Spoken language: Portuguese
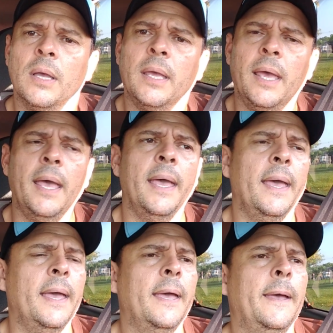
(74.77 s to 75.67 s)

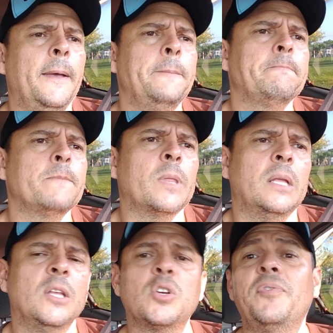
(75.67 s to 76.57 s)
É,
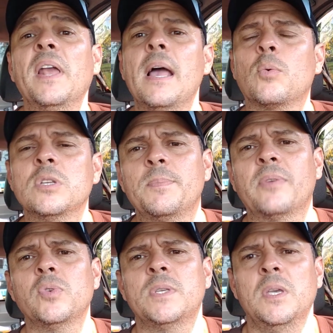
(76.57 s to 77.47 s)
deixa eu falar uma coisa para
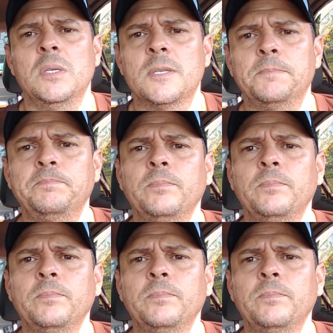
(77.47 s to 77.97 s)
vocês.